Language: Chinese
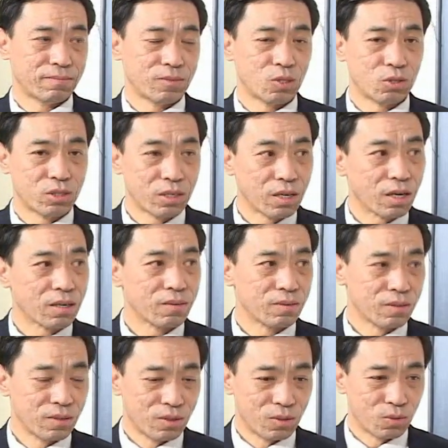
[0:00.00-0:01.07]
就这样，
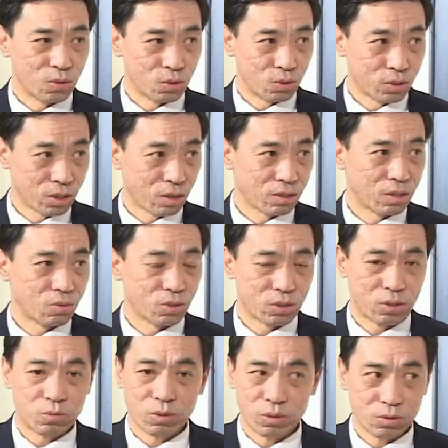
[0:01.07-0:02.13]
我去找他，我
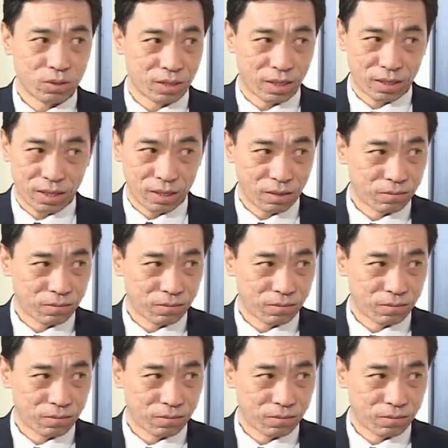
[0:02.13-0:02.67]
说我就想看